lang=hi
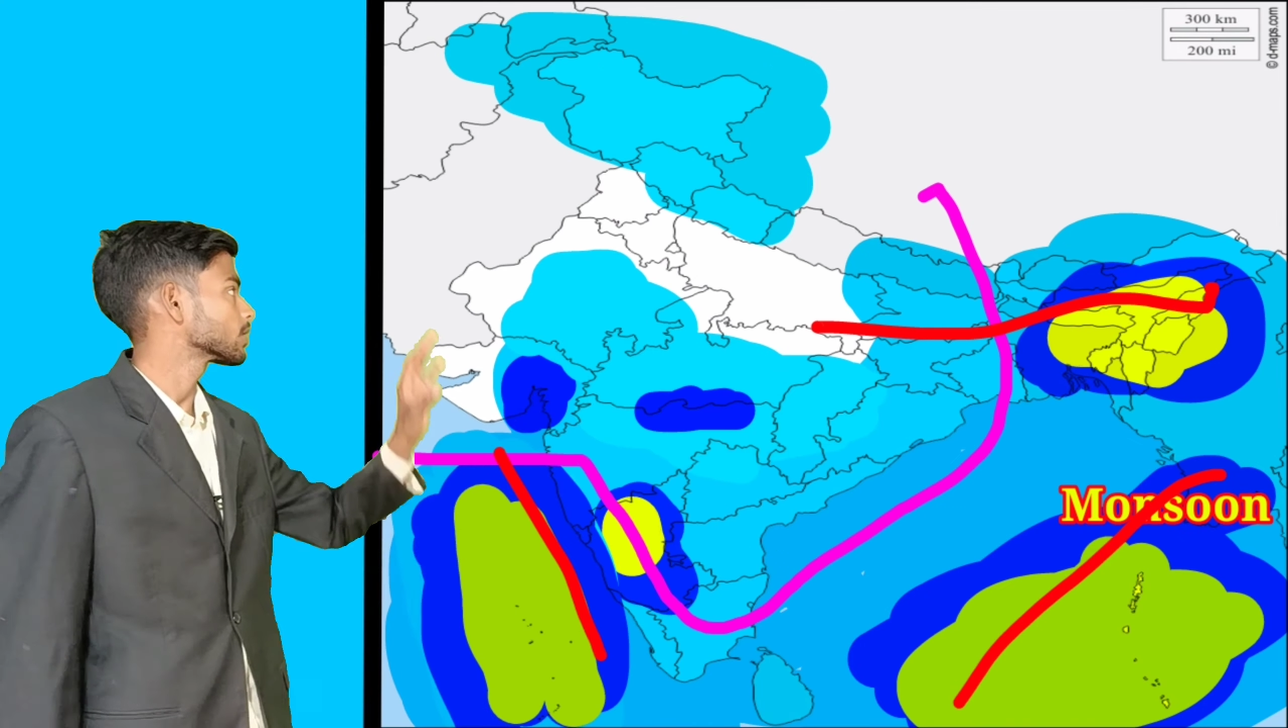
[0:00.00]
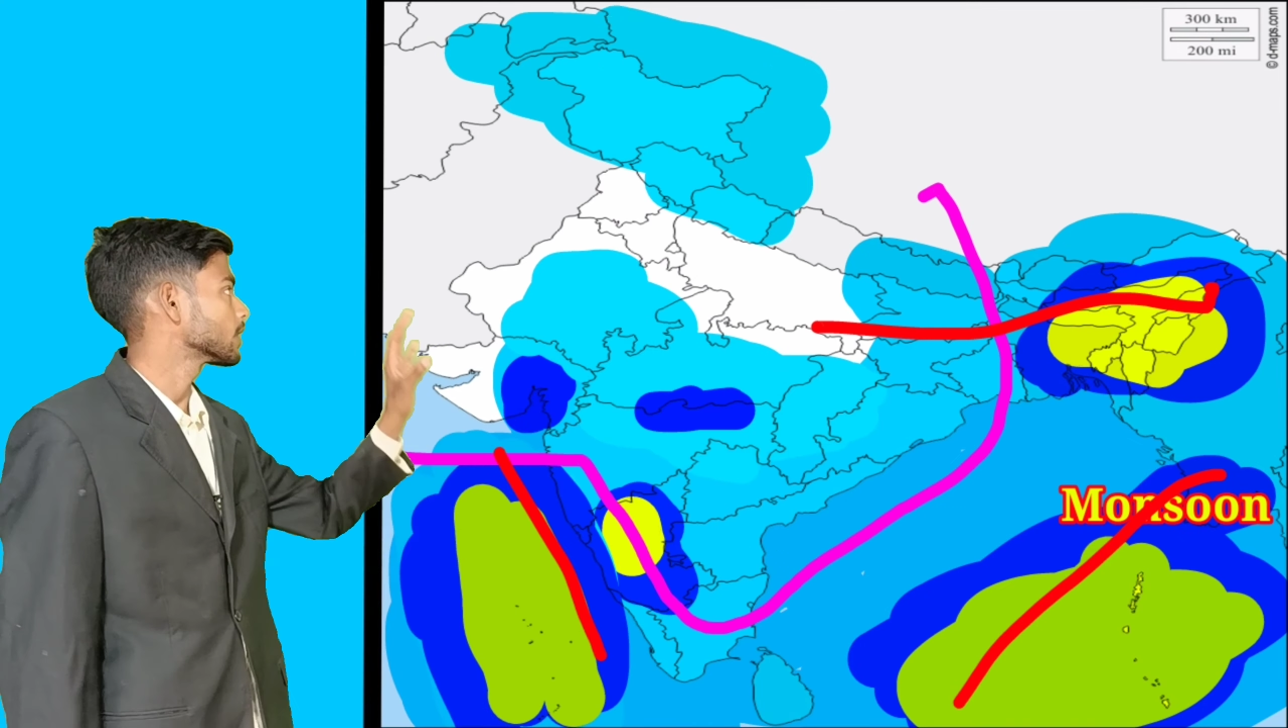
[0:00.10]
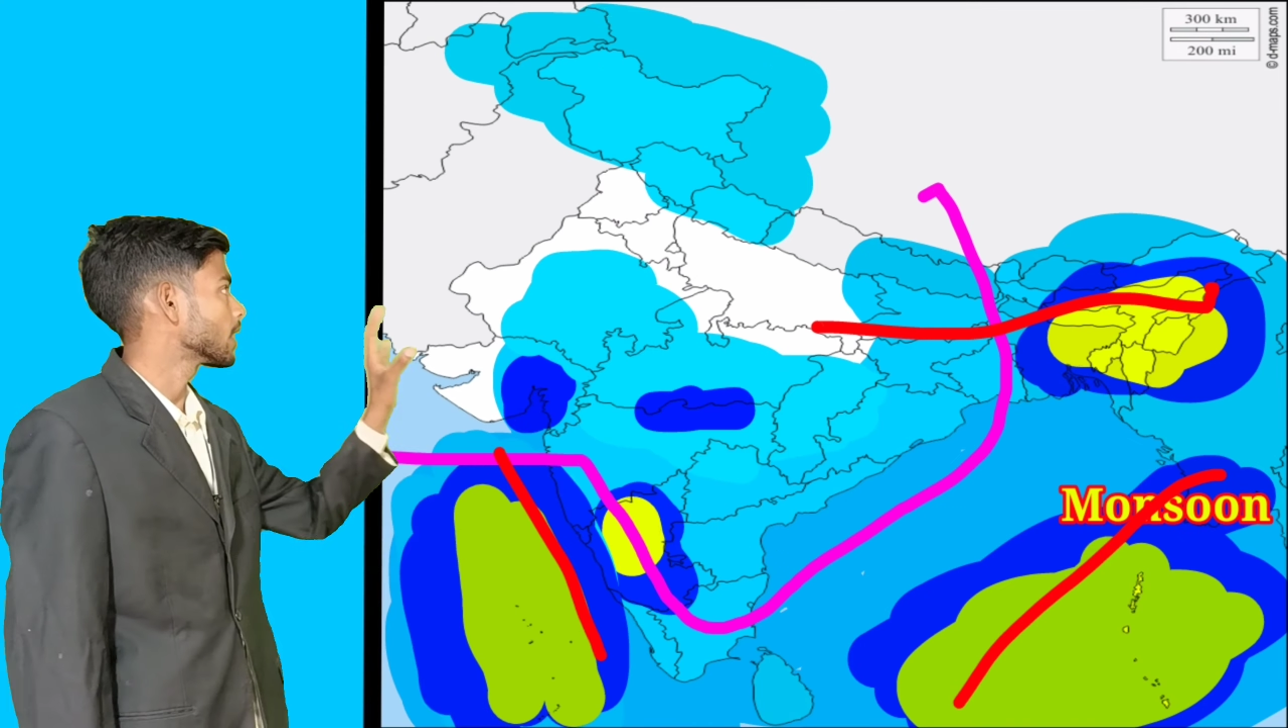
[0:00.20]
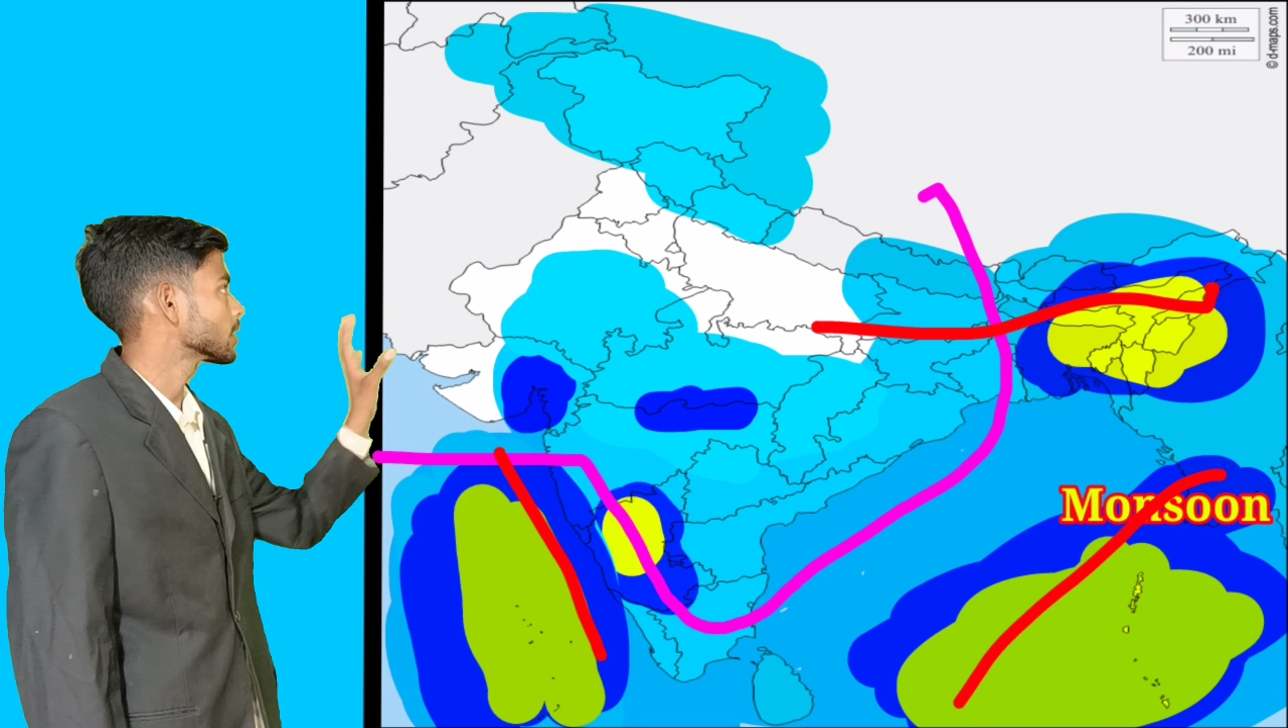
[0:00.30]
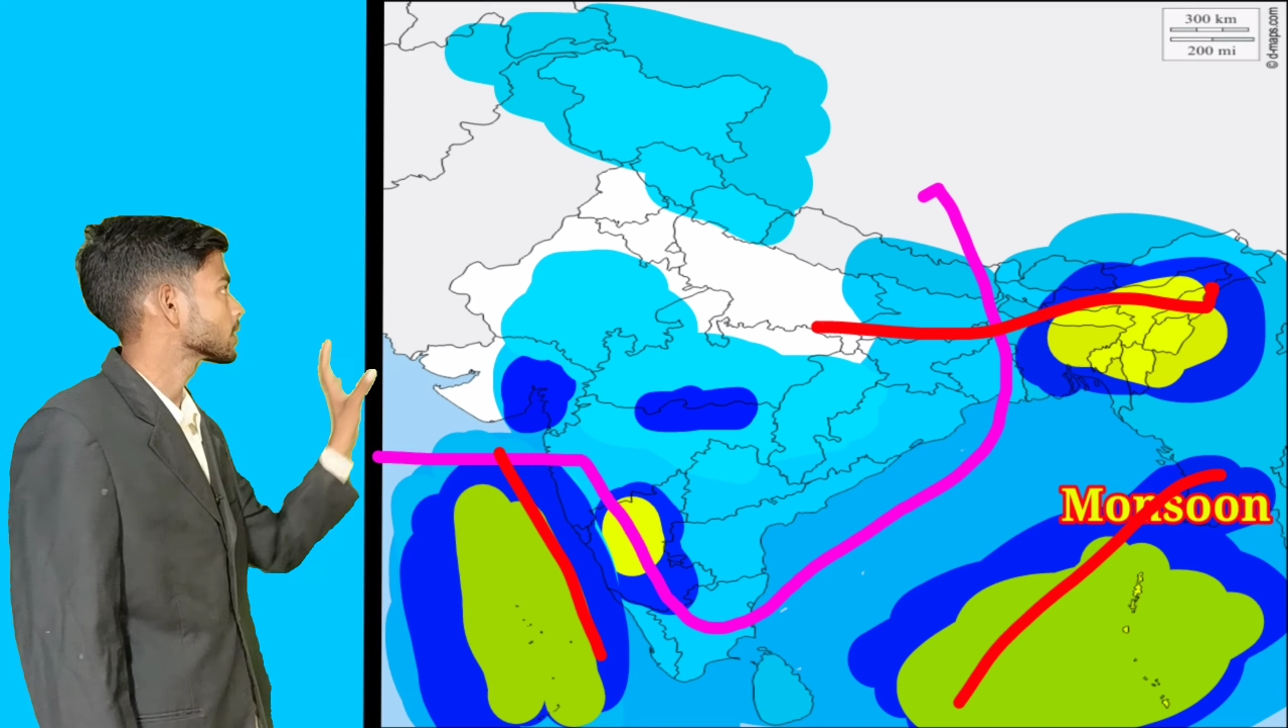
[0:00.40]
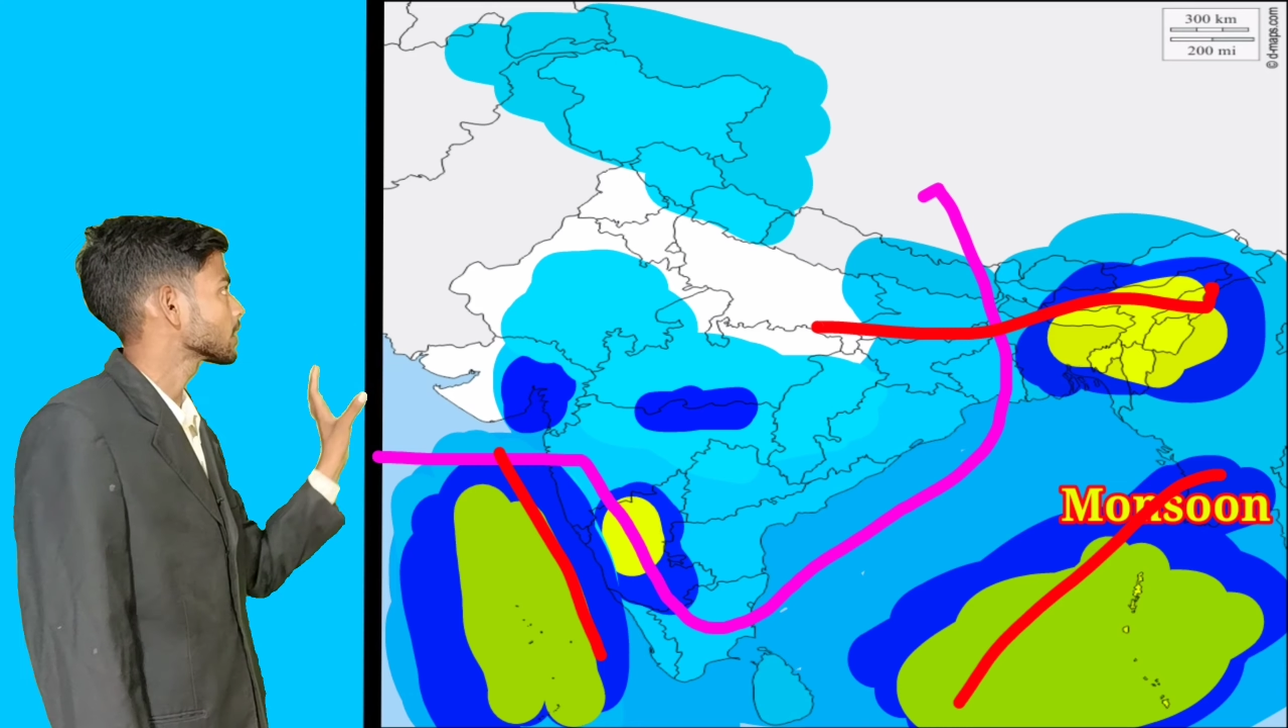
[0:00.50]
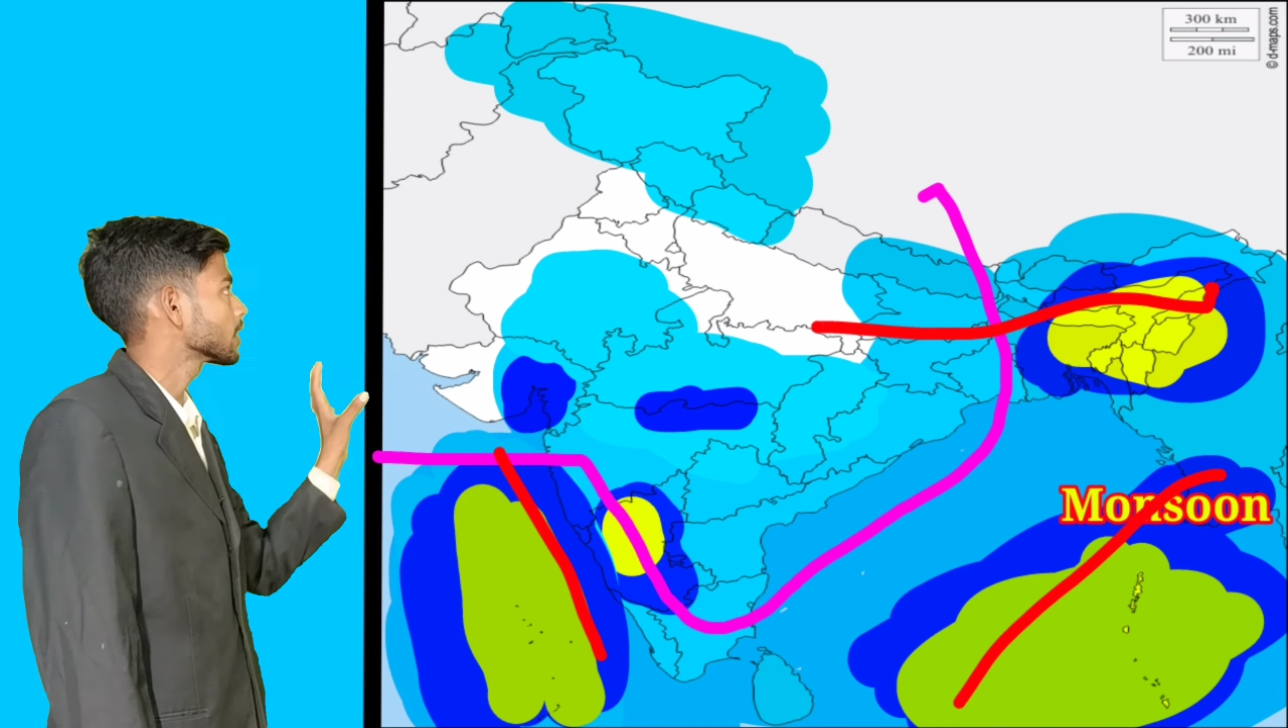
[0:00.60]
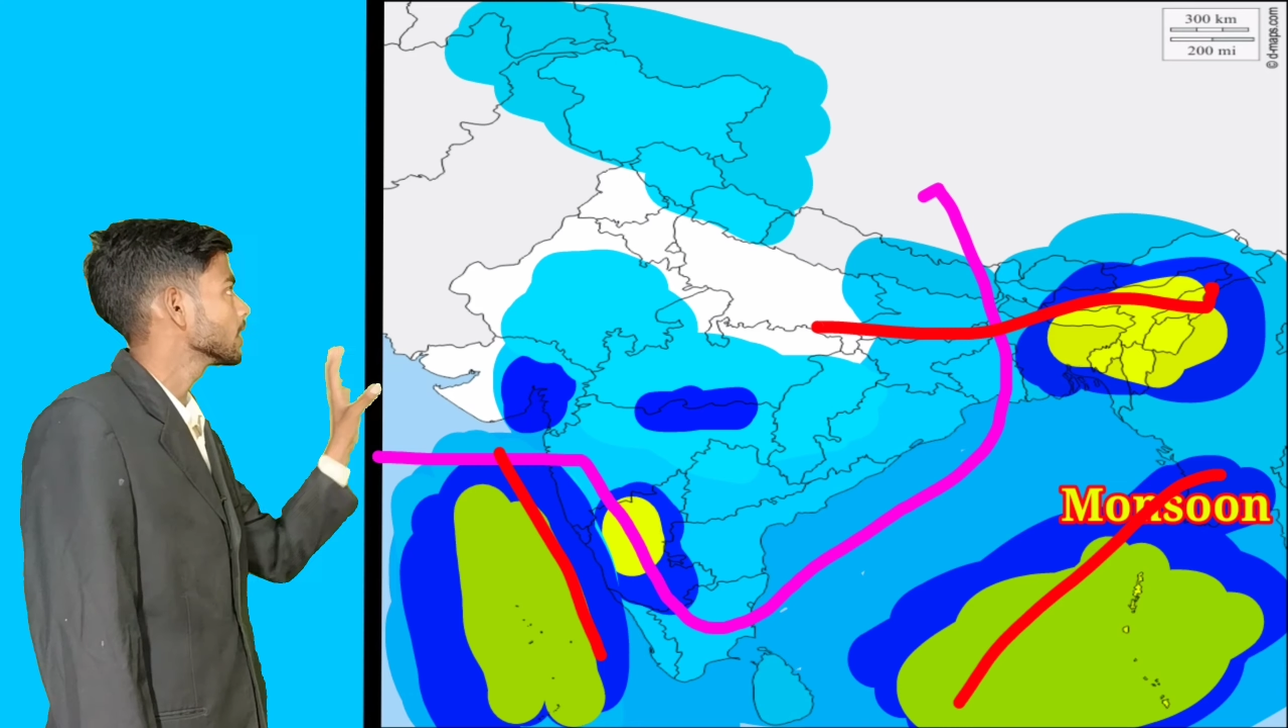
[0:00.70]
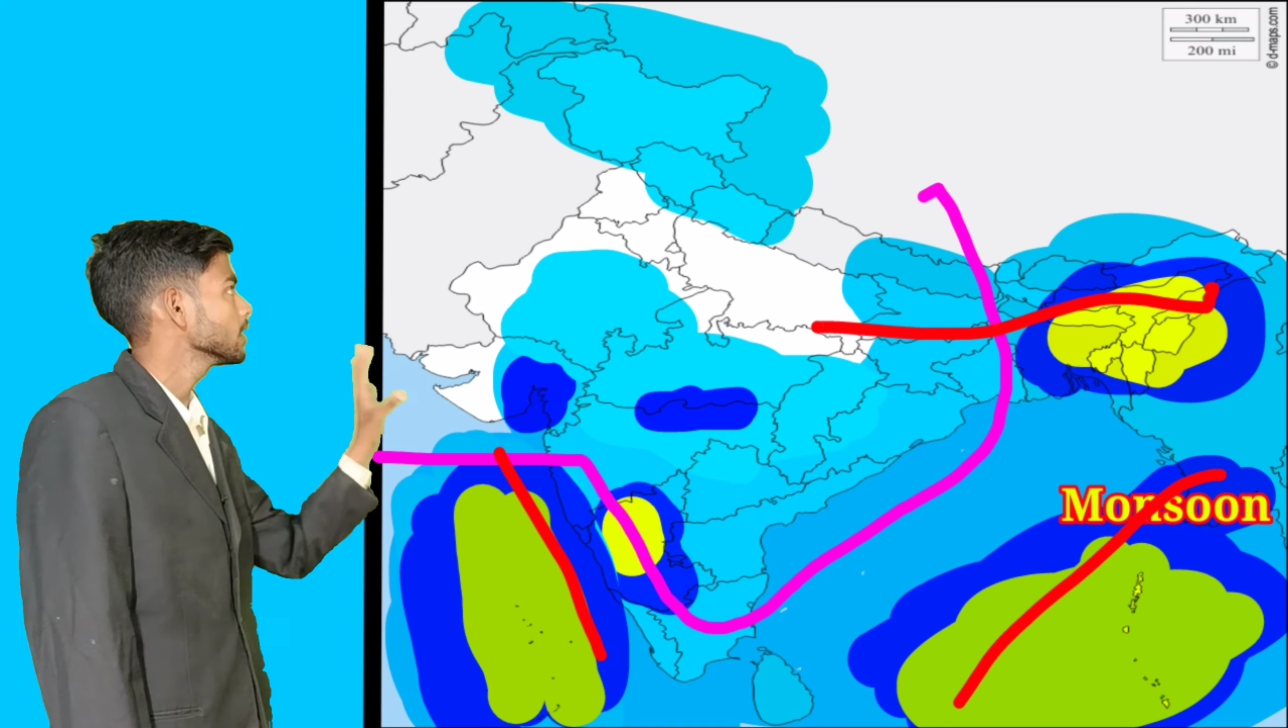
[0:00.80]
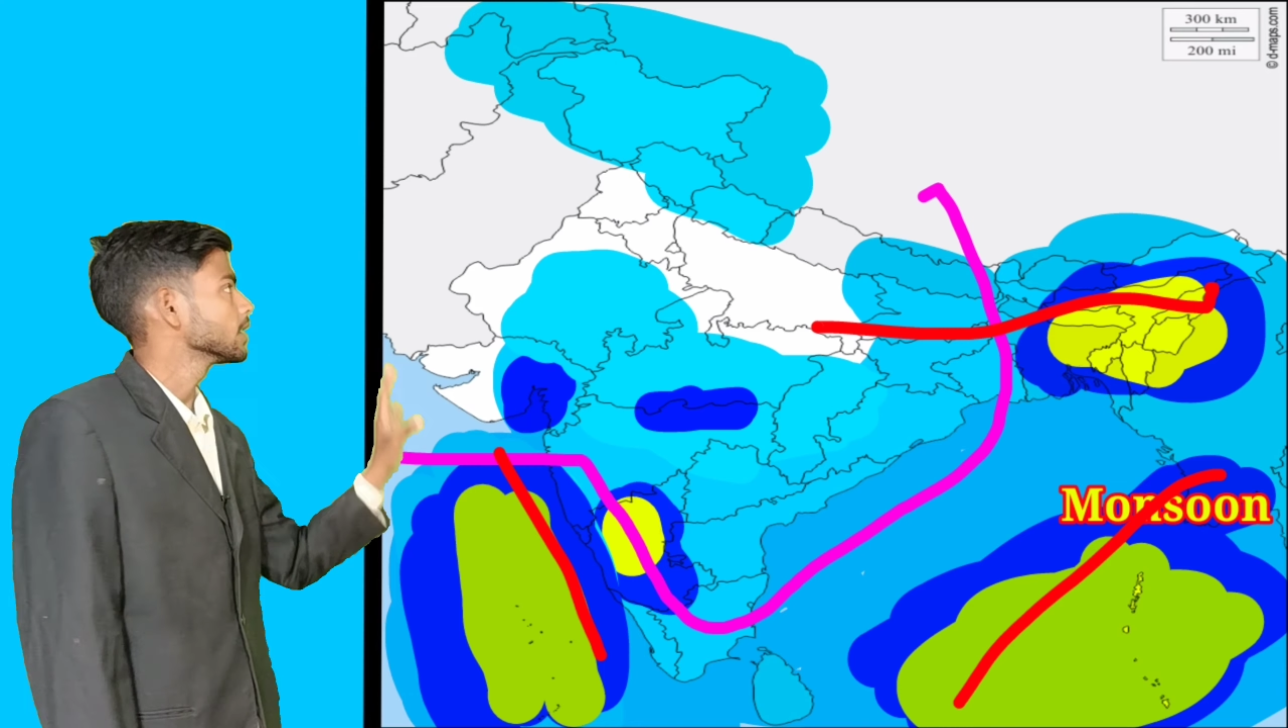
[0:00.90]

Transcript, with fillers: सावधान सतर्क रहें